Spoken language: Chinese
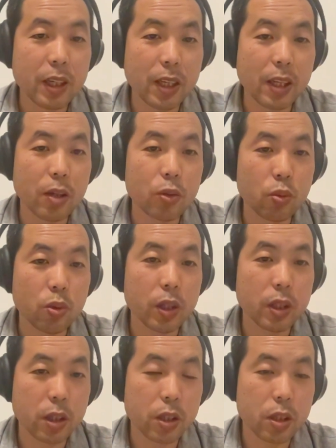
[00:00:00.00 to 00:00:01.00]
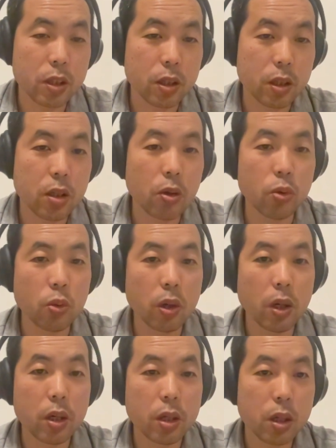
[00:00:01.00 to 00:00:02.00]
加拿大的总理这是特鲁
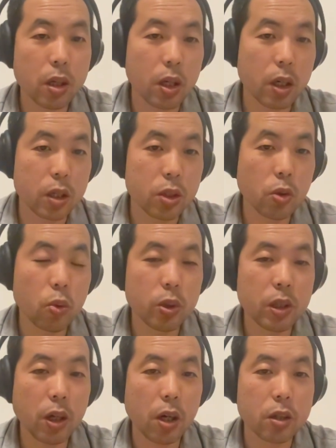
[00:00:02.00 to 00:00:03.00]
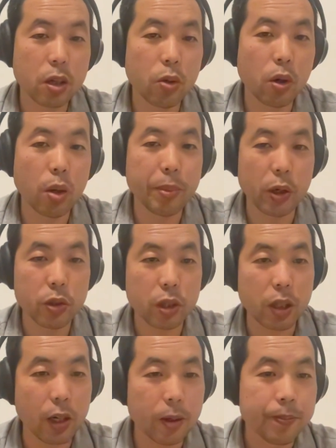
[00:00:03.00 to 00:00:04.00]
多啊，周一二十六号表
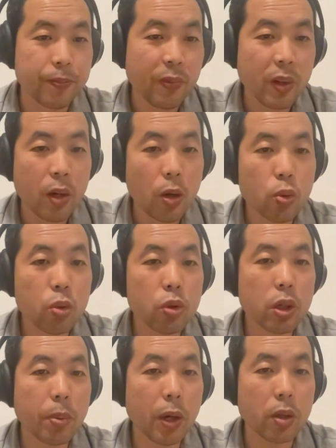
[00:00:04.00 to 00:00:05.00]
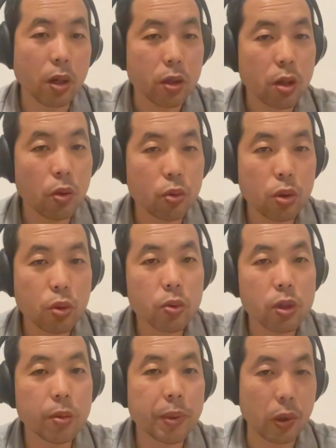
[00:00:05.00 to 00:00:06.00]
示的啊。路透社报道，特鲁多
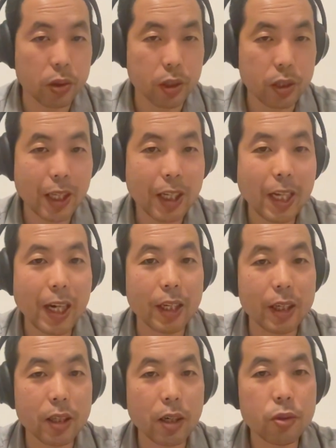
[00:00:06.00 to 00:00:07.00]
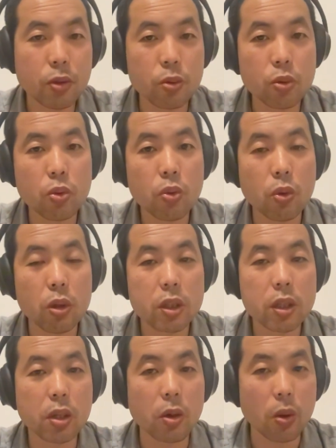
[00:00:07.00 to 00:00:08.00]
同时表示，加拿大也将从中国
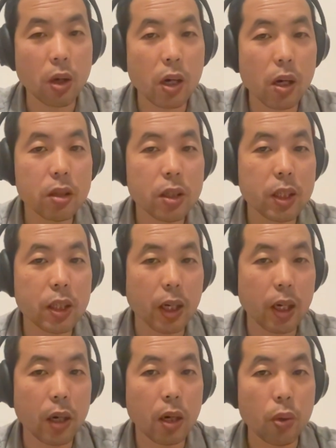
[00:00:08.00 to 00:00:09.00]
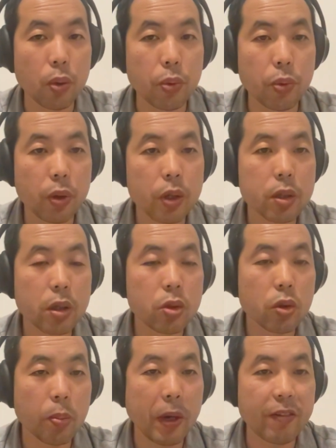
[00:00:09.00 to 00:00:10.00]
进口钢铁啊铝
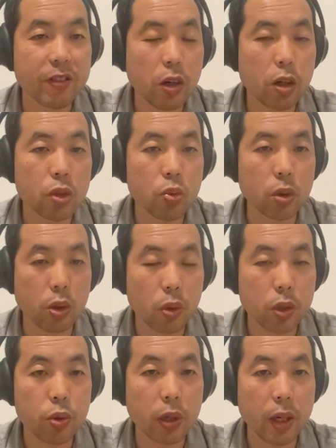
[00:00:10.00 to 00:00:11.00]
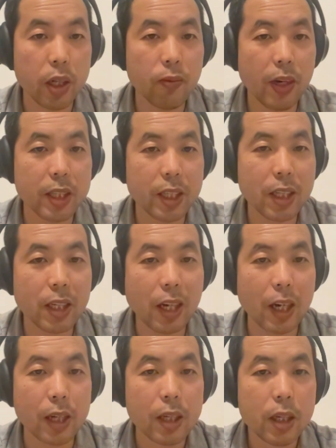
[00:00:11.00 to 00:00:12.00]
征收百分之二十五的关税。另外，加拿
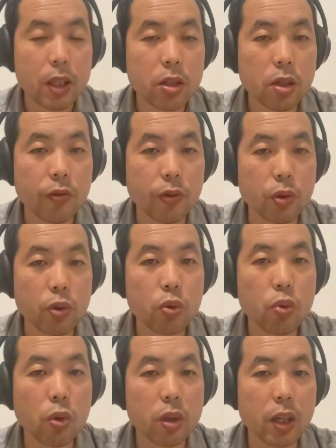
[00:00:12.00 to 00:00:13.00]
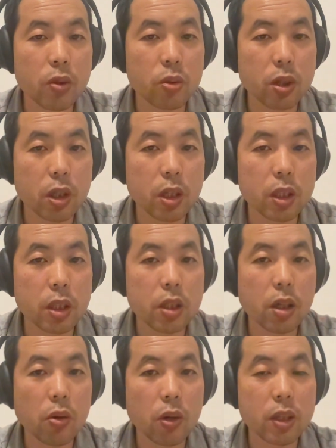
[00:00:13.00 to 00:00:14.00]
大政府对中国电动车以及
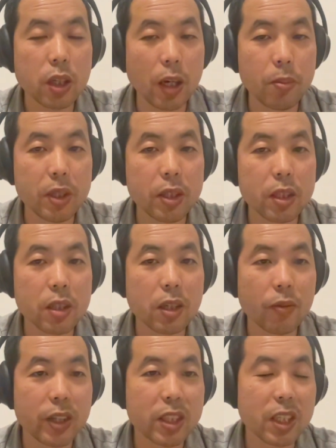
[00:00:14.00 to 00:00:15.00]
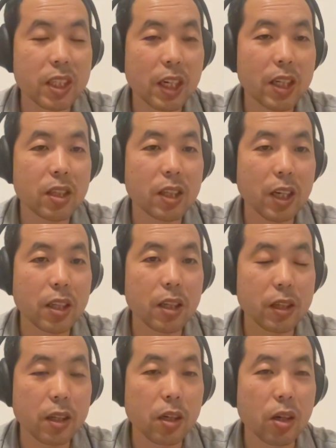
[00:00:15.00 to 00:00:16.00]
相关产品进行了为期三十天
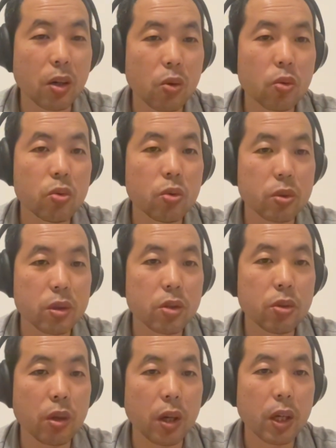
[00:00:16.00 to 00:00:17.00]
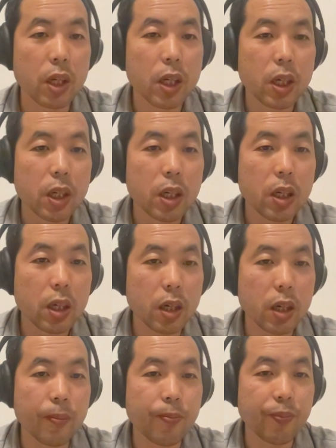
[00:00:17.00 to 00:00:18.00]
的一个公众咨询，
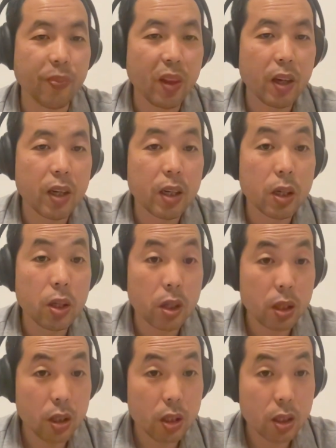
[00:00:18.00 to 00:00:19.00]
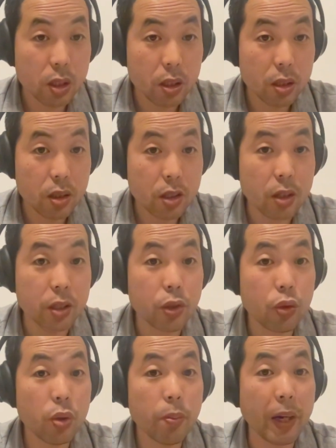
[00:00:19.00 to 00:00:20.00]
嗯，使
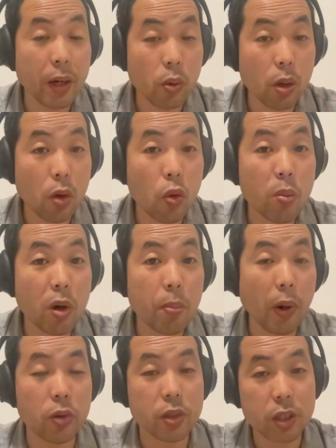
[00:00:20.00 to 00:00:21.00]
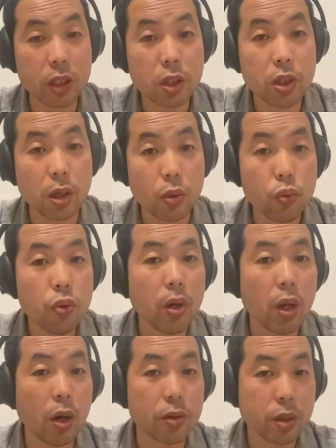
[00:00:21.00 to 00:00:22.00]
其与美国、欧盟保持一致。
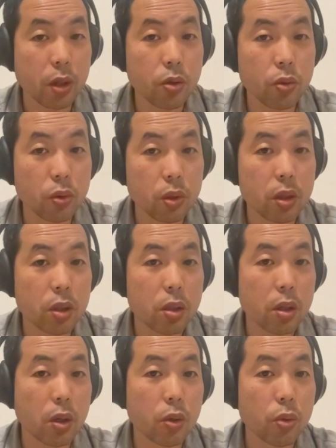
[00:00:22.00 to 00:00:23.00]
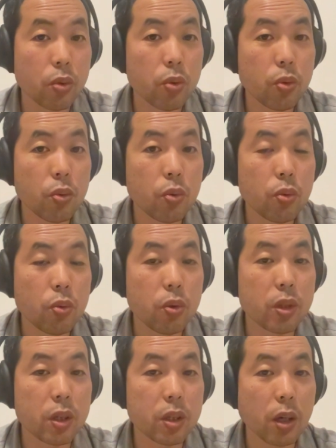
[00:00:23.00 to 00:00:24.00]
预料将于呃，
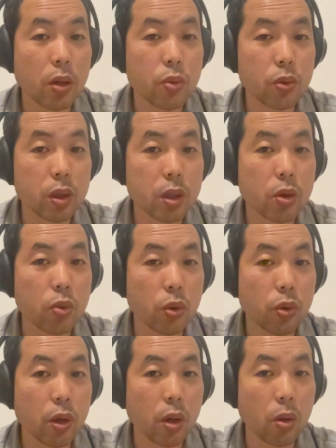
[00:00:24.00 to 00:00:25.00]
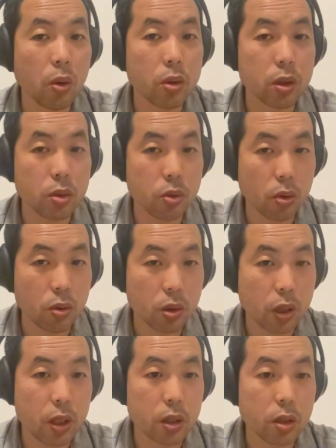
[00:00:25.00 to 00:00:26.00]
预期将于一个多月后这
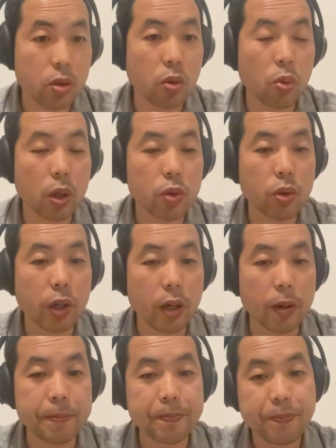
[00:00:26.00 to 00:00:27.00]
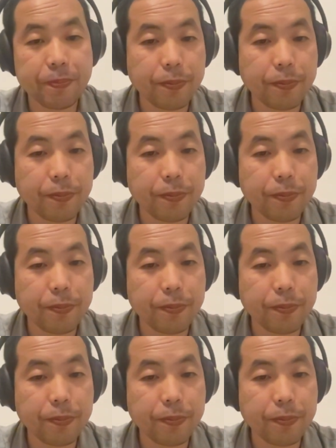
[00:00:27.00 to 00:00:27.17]
种开始征收关税啊。